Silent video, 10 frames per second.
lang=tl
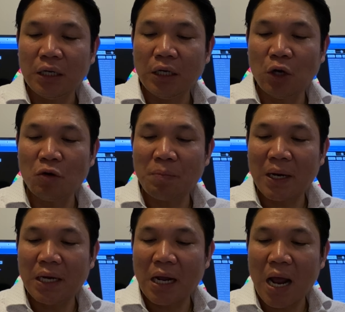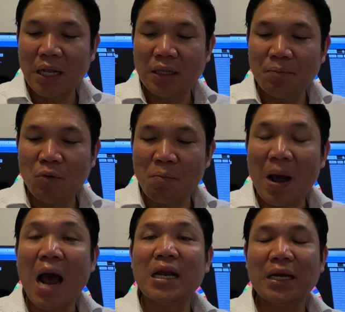ganun pa rin ang ating pong
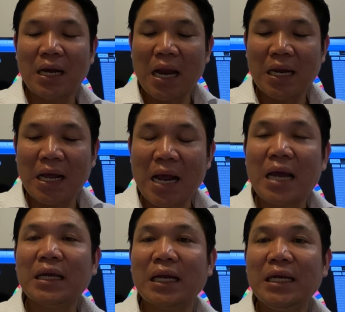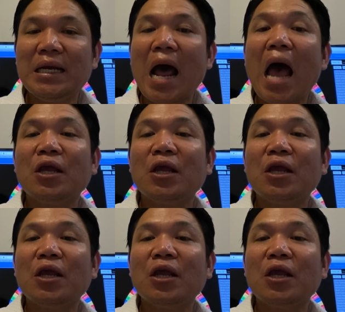pangalan na nailagay kanina.